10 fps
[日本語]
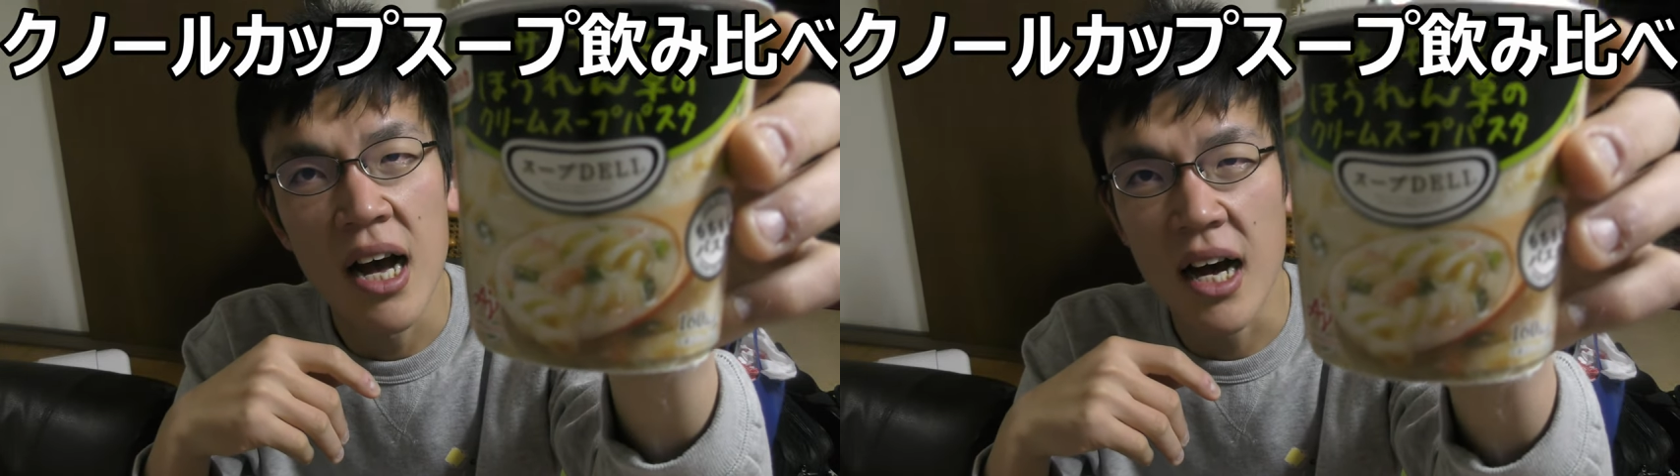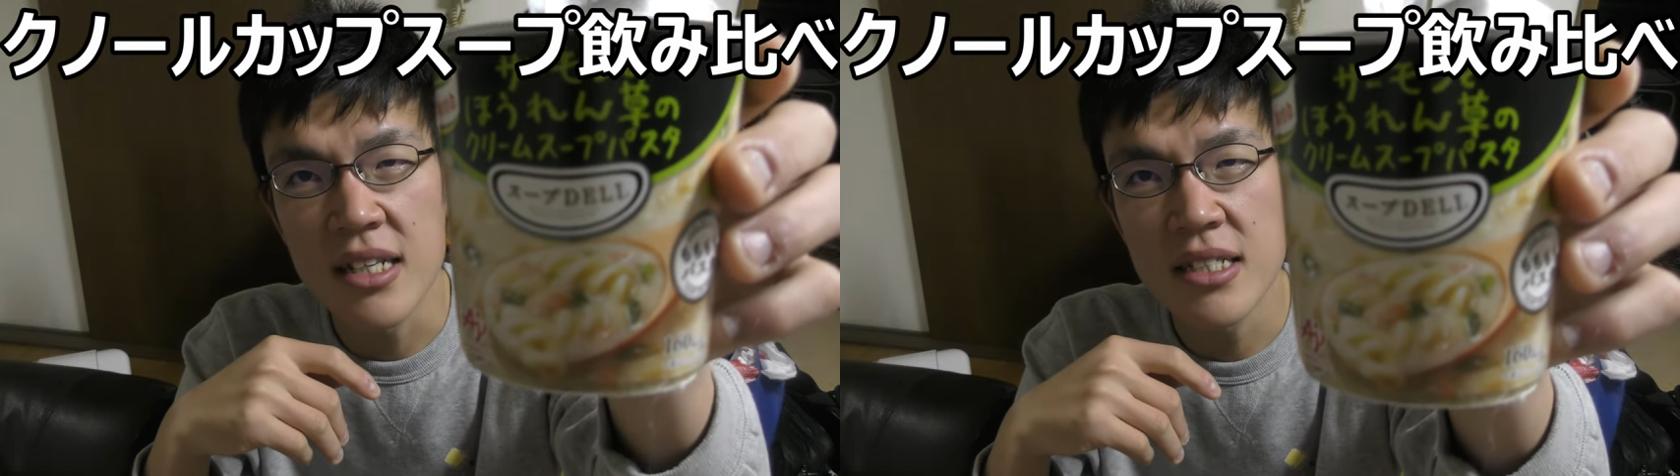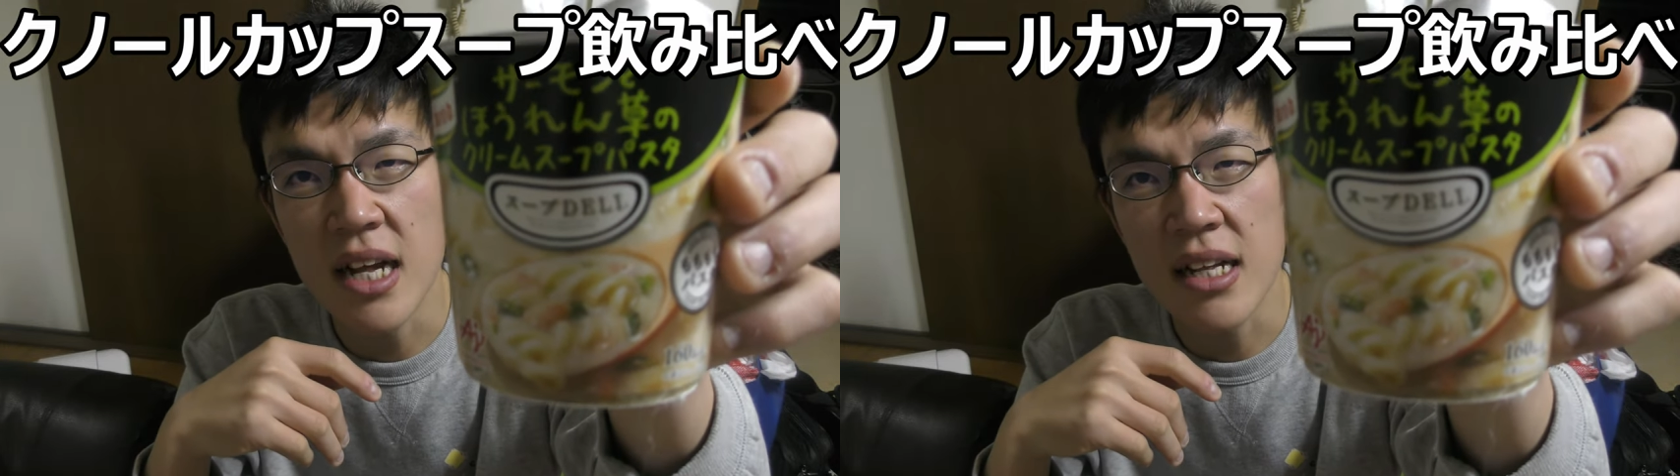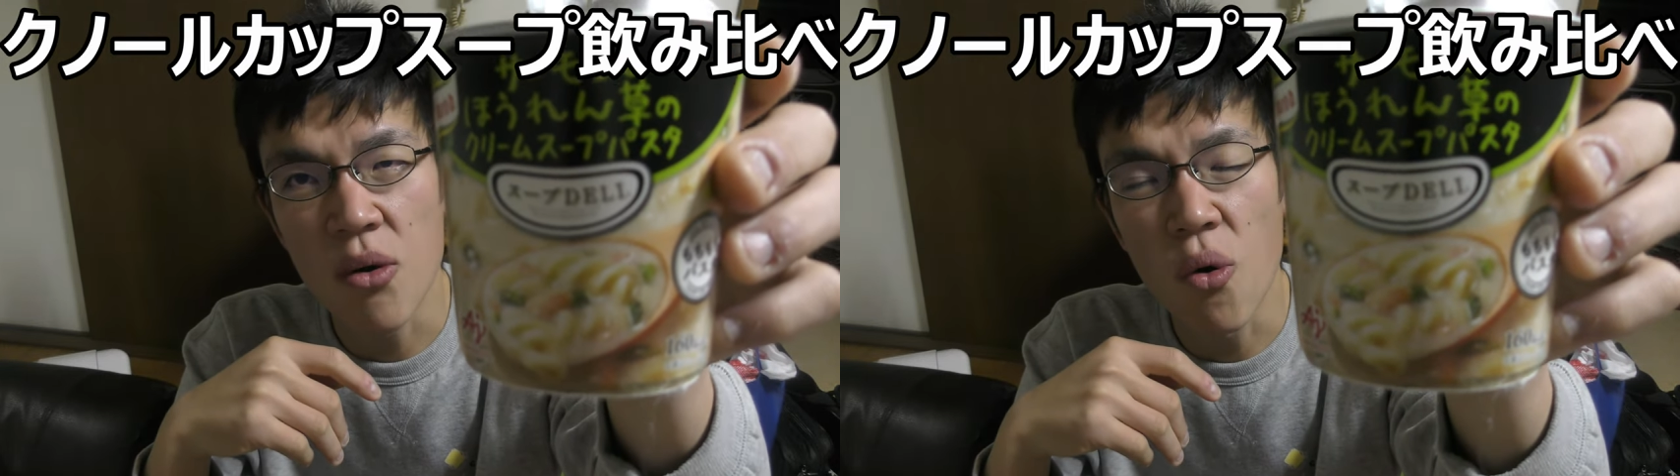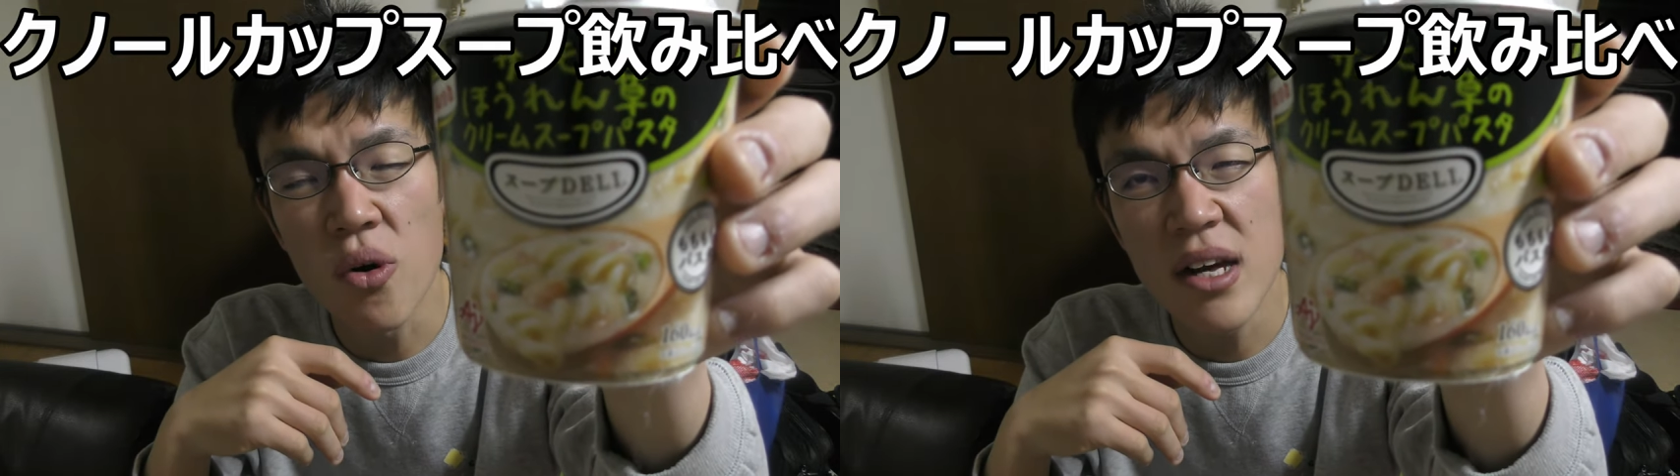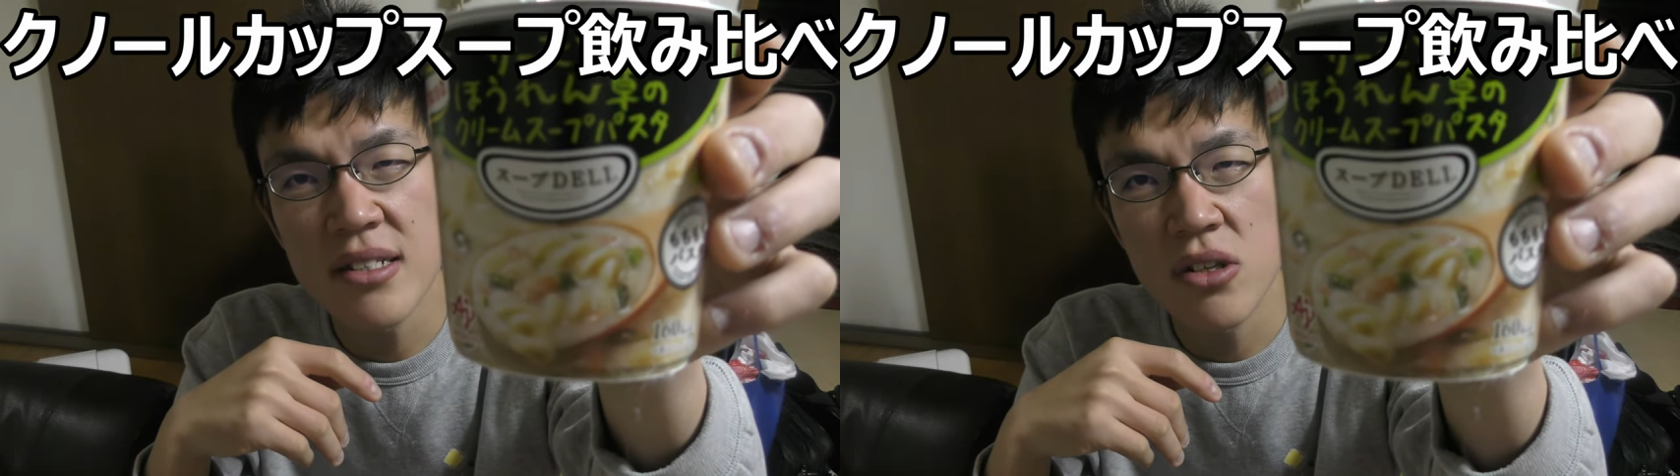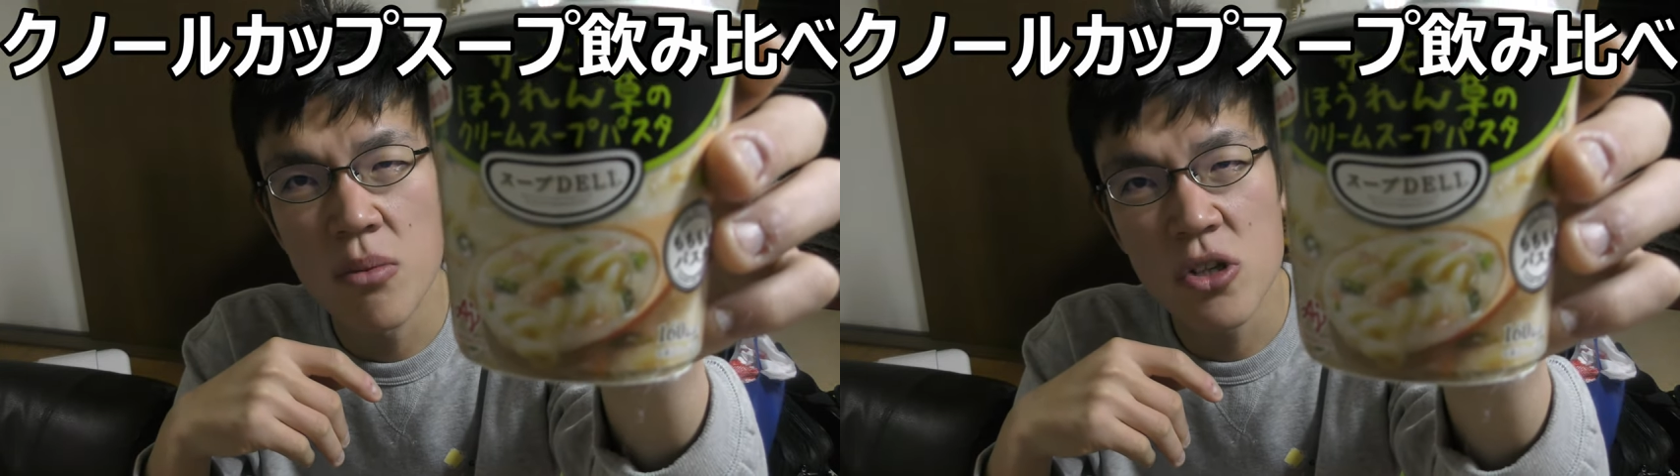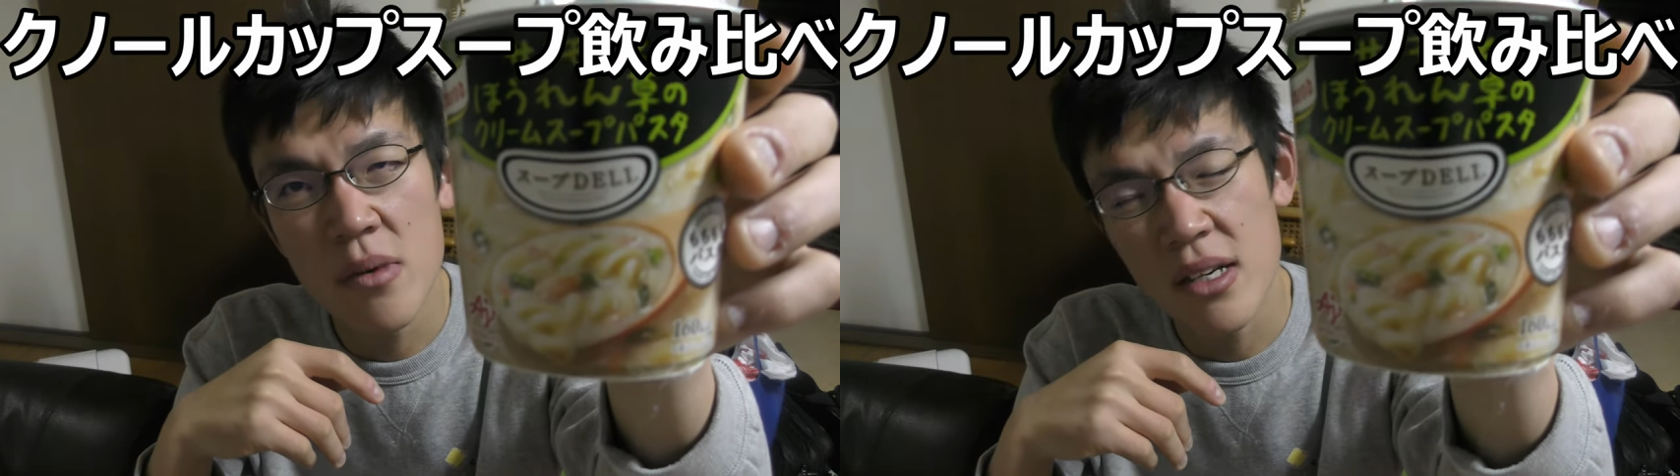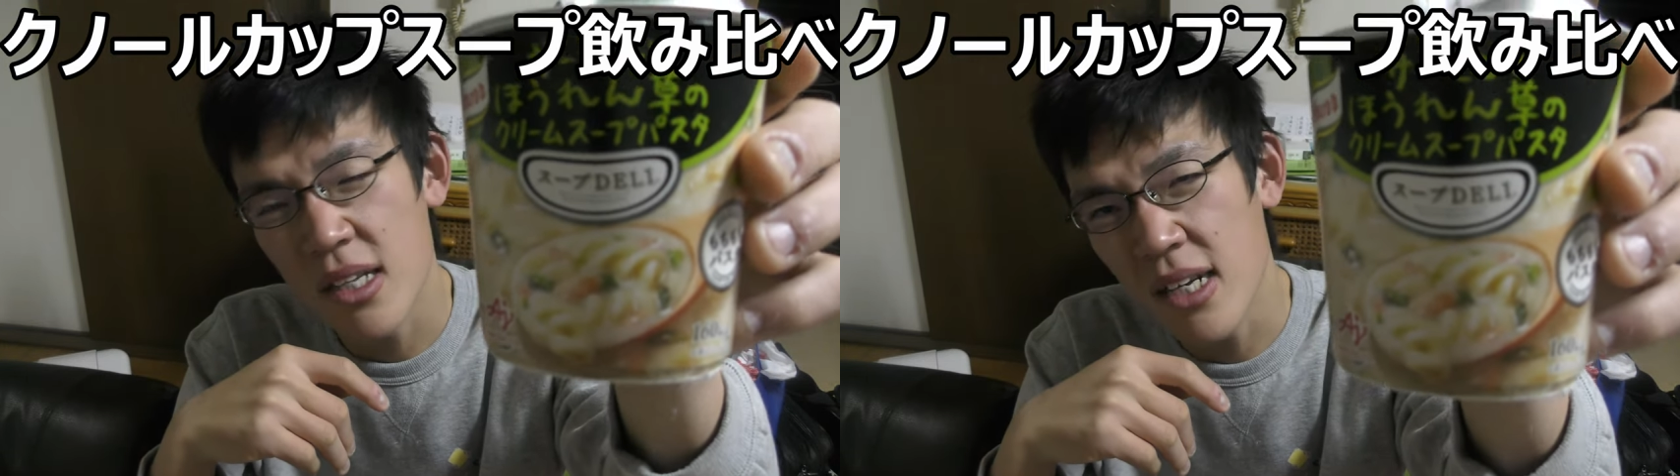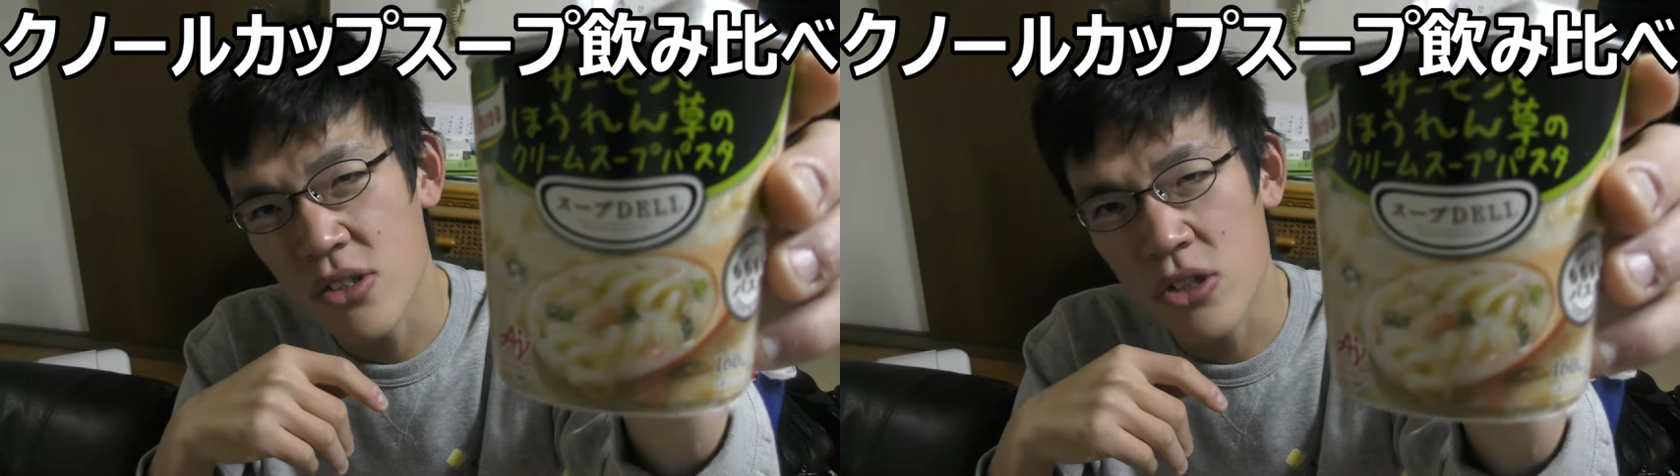反対にほうれん草を求める
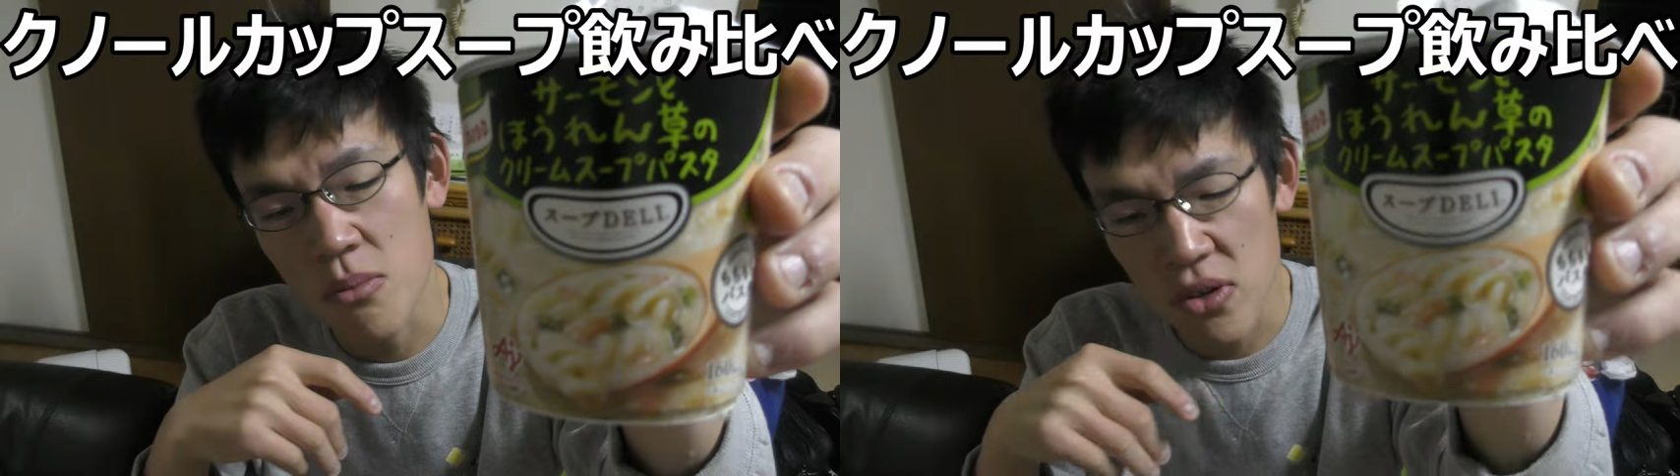方にはちょっと